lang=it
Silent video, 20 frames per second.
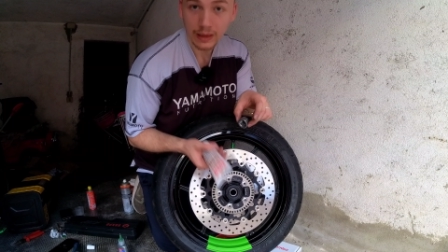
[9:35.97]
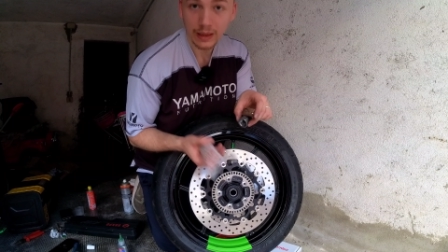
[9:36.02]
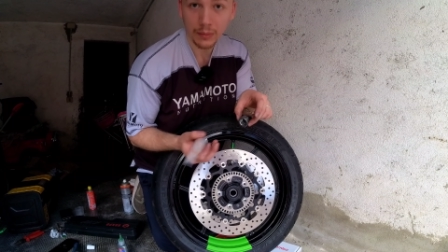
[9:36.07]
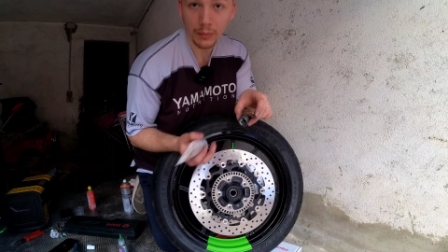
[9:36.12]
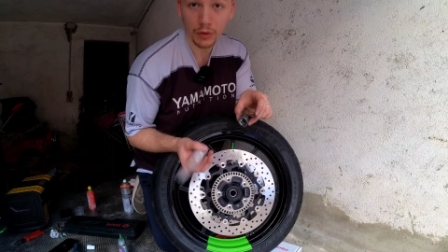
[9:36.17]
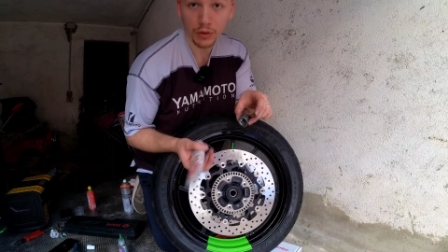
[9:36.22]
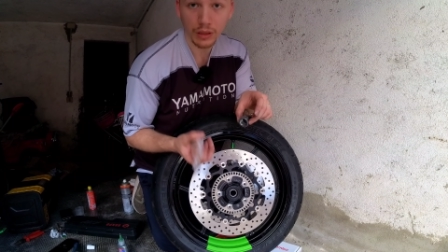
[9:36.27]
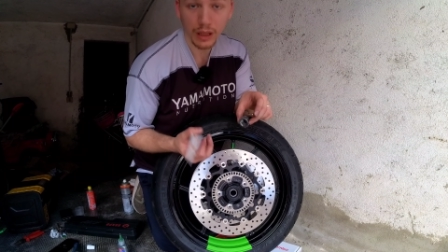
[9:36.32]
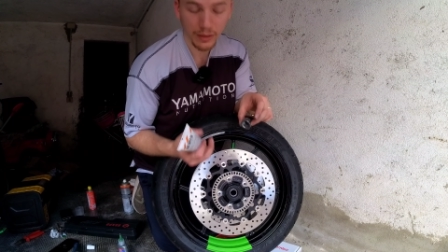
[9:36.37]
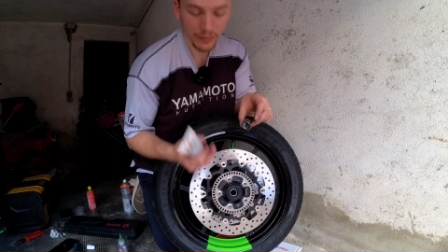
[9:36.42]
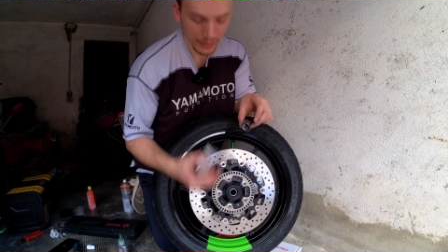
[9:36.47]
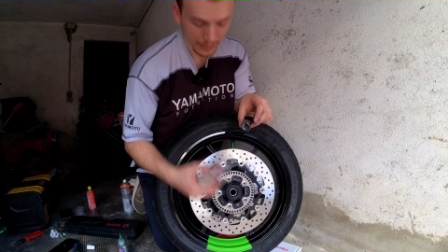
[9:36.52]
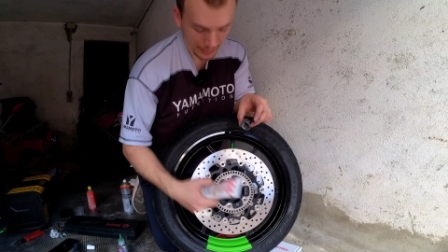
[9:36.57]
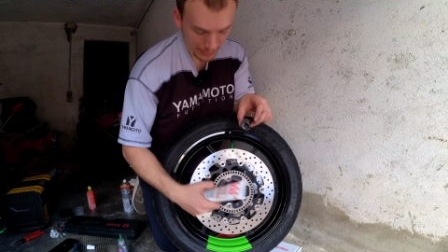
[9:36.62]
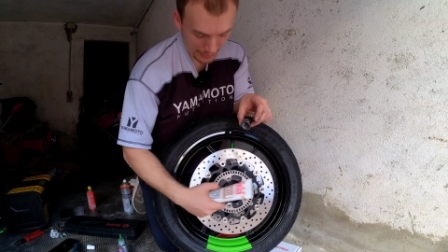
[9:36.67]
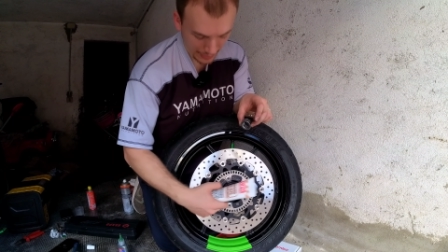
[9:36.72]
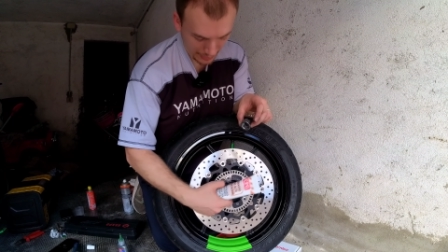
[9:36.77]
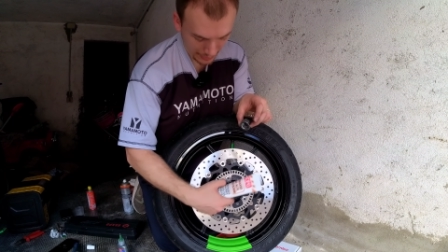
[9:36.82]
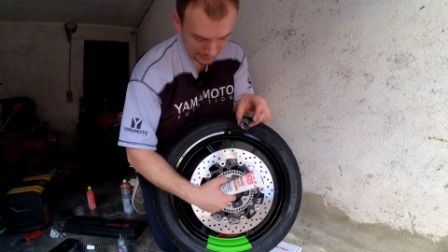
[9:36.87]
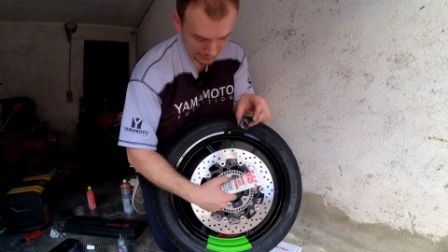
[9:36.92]
in modo da
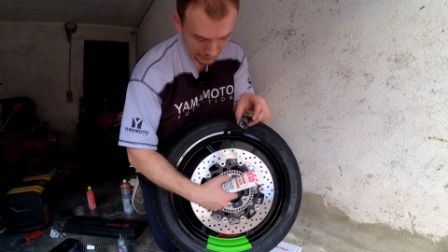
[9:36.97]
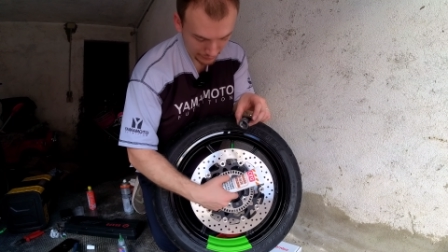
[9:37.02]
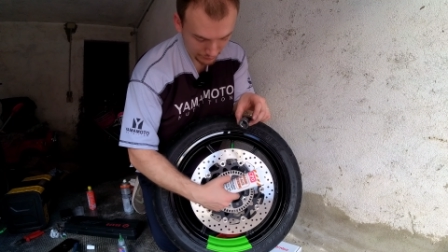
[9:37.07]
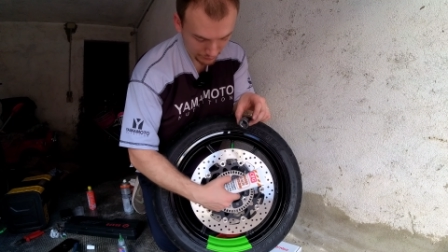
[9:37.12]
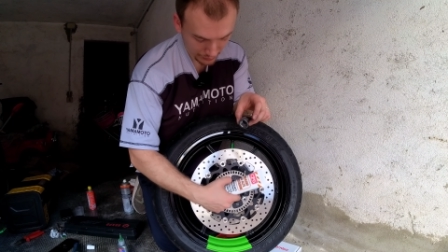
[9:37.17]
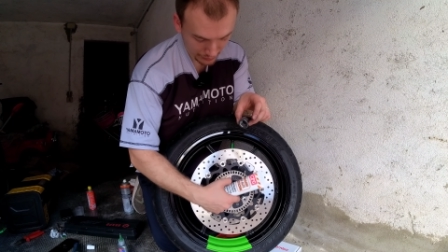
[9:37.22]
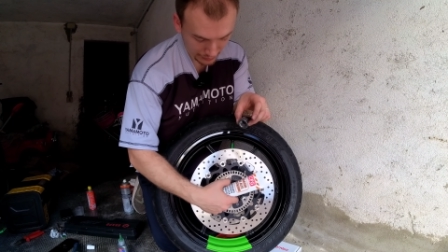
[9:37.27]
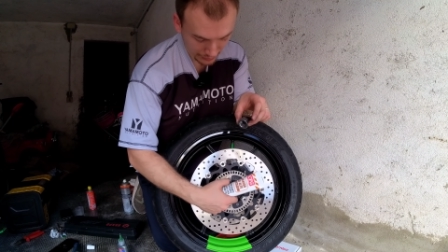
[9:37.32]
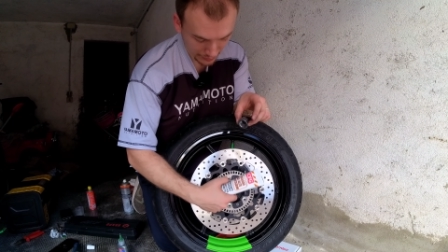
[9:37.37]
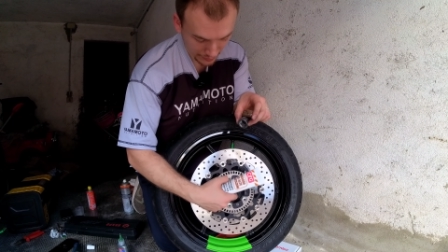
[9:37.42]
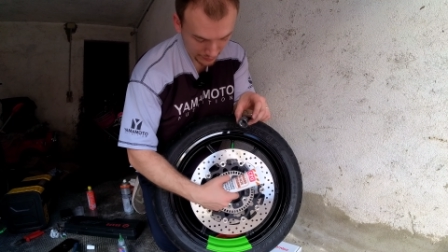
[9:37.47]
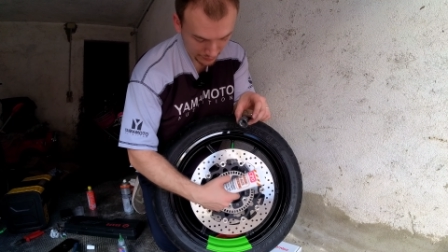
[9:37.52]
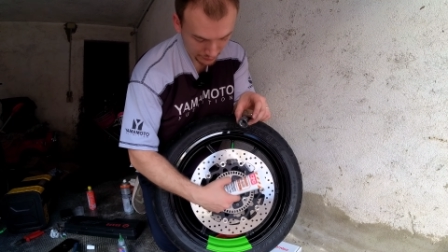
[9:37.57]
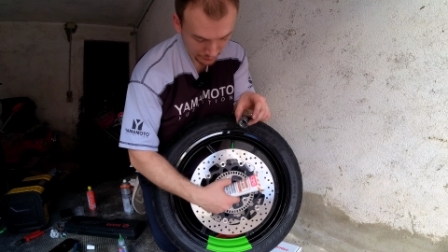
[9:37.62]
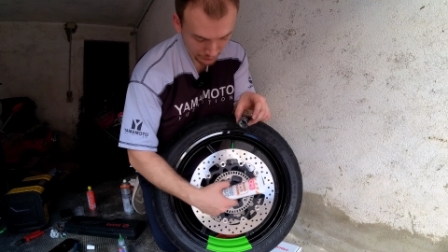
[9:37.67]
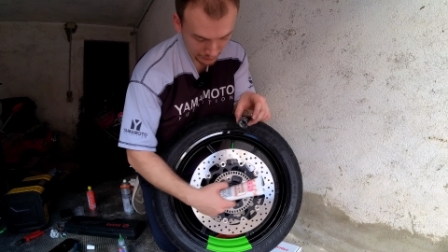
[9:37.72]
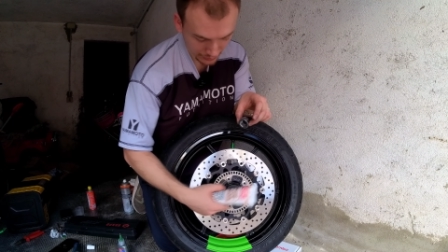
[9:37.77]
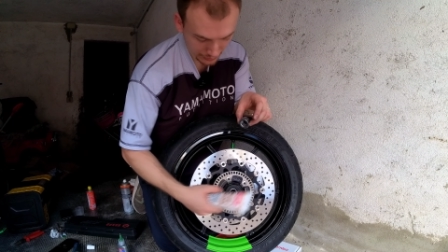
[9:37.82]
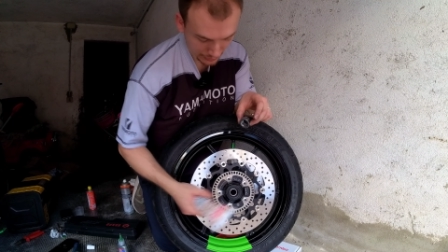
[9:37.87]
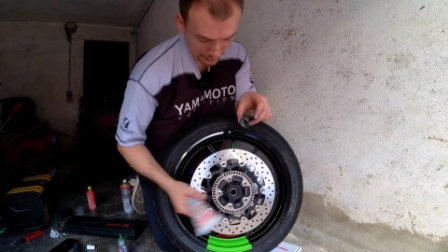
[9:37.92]
evitare anche
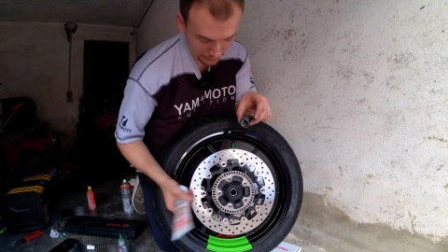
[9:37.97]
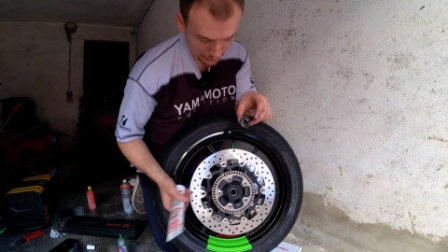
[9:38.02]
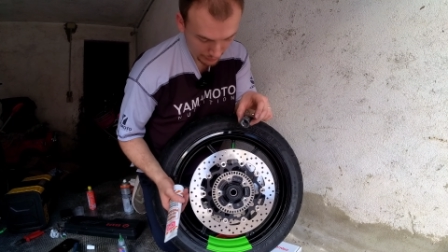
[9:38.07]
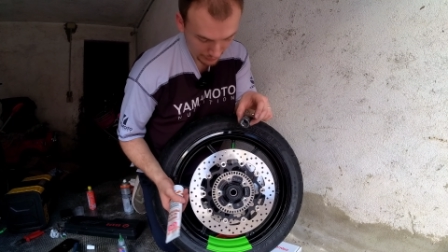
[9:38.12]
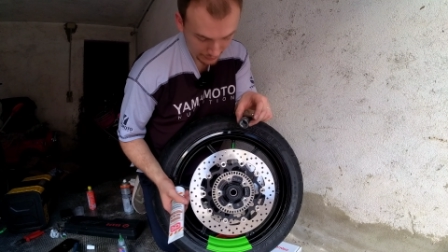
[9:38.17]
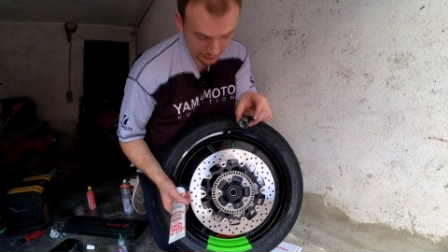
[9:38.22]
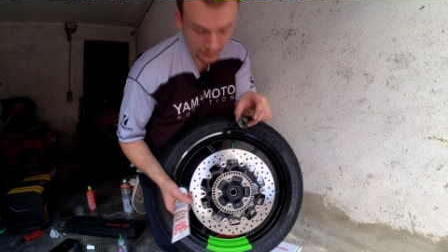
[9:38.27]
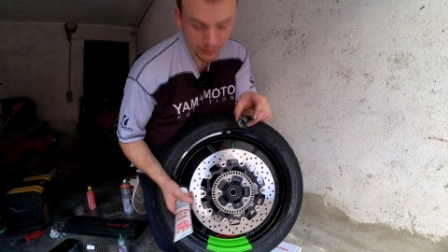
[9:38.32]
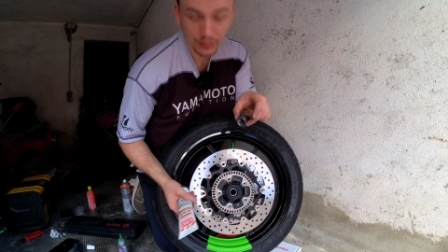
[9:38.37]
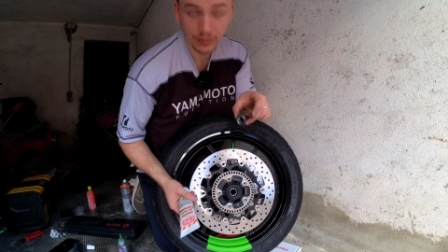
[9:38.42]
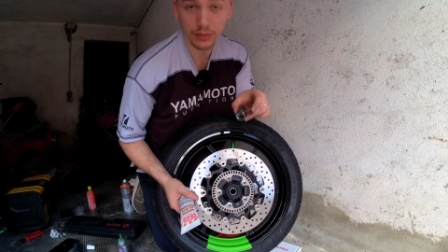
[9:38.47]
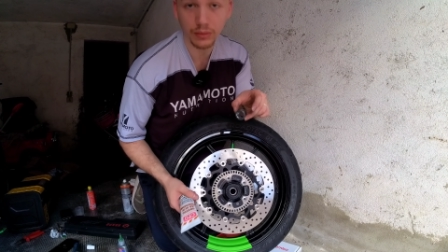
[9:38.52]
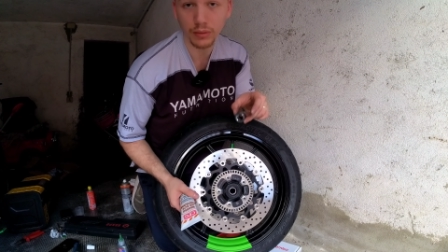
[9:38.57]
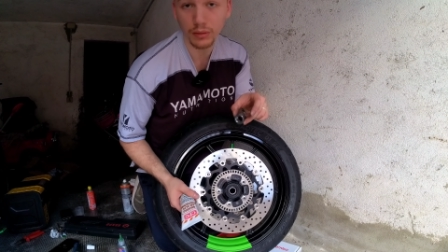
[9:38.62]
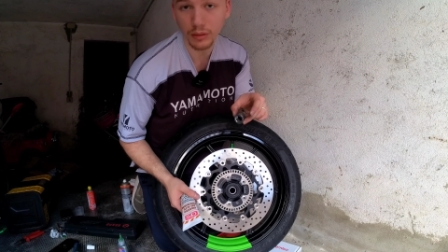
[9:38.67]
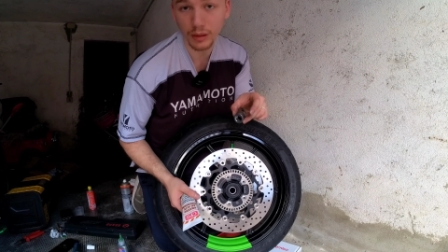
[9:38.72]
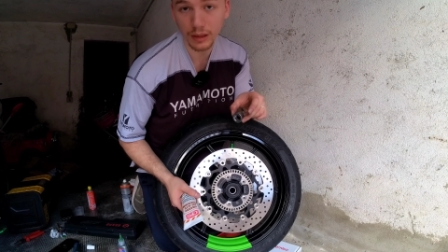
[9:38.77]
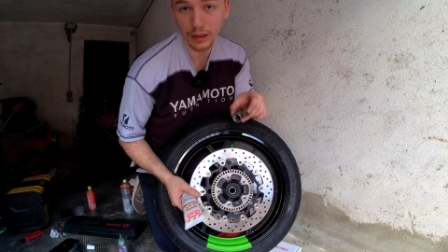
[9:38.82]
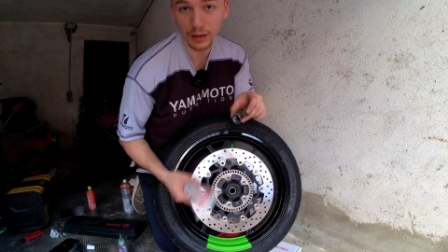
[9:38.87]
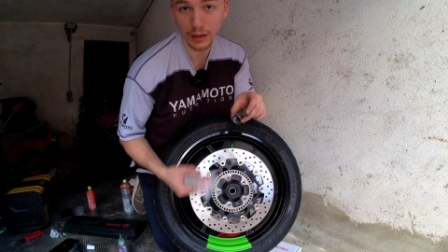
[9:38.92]
infiltrazioni dalla
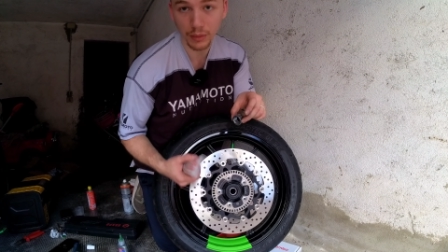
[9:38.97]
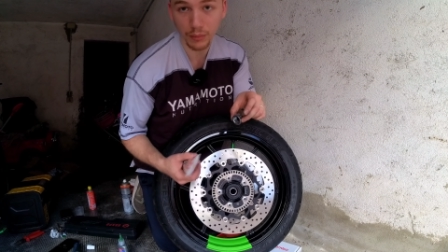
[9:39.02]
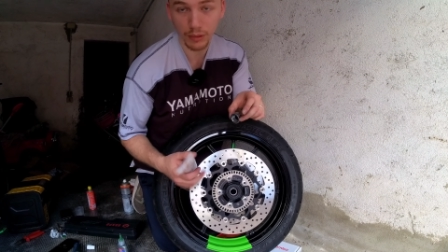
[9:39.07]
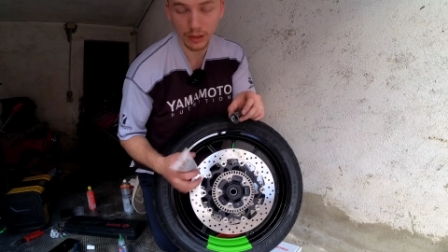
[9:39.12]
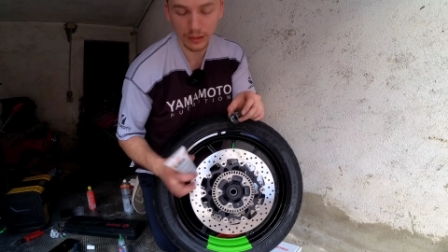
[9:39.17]
guarnizione e